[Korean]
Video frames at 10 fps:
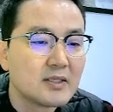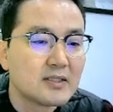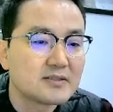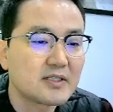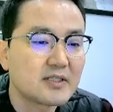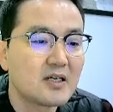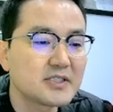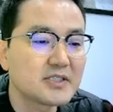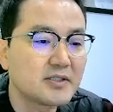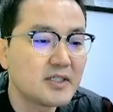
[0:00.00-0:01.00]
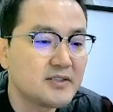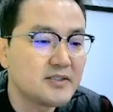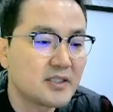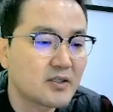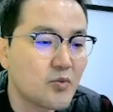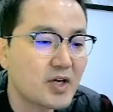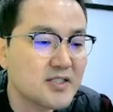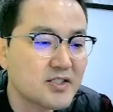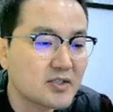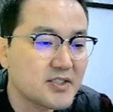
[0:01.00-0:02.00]
제가 얼마 전에 이제
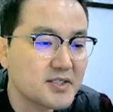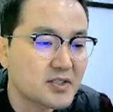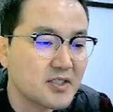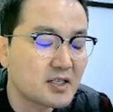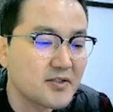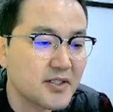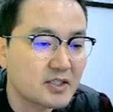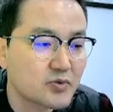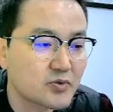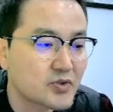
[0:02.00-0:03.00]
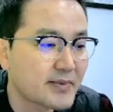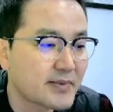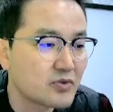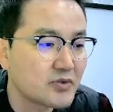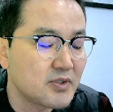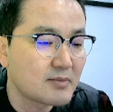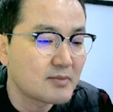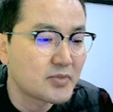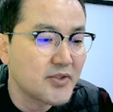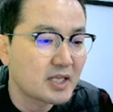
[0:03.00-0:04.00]
고양시청 신청사 관련해 가지고도 제가 방송을
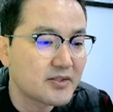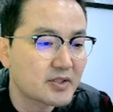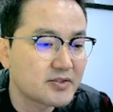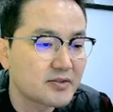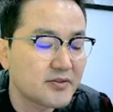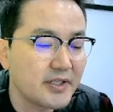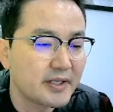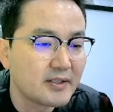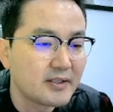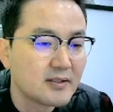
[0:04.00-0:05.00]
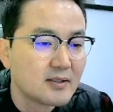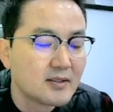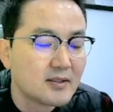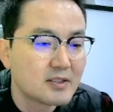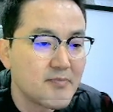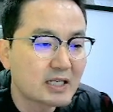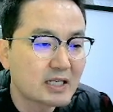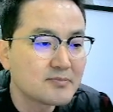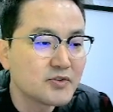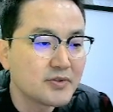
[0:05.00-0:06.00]
한번 해드렸었는데 예, 많은
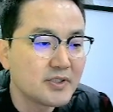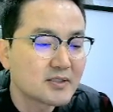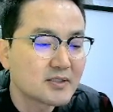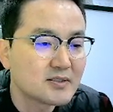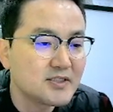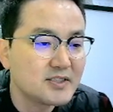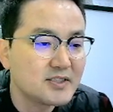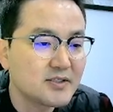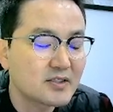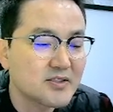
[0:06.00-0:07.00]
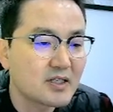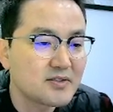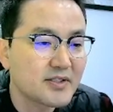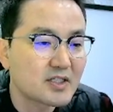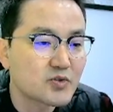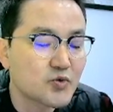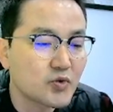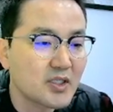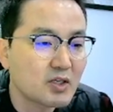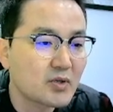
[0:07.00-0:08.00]
분들이 그 신청사 관련해 가지고
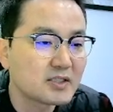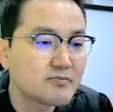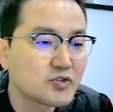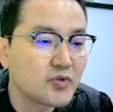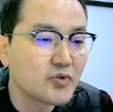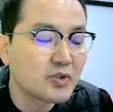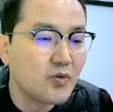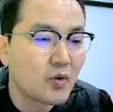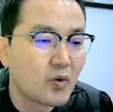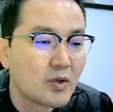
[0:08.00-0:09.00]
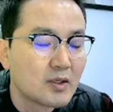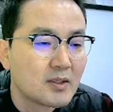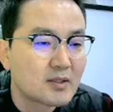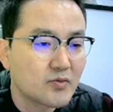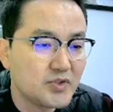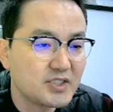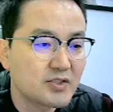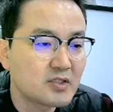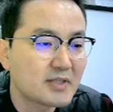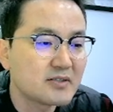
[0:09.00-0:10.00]
좋다라고 하는 분도 있고 또
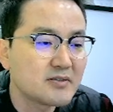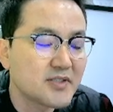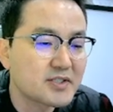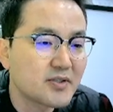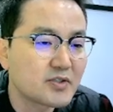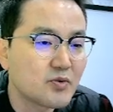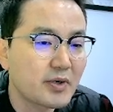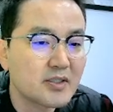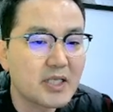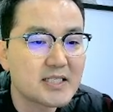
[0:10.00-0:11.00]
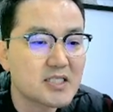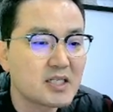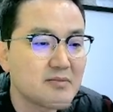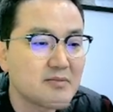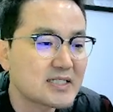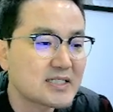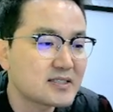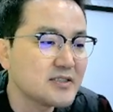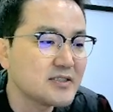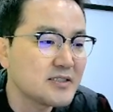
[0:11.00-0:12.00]
시청을 만드는 데 있어 가지고 왜 그렇게 예산을 많이
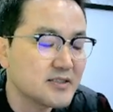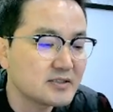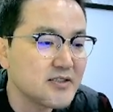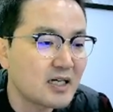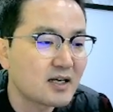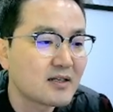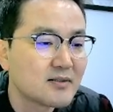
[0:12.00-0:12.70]
쓰느냐, 쓰느냐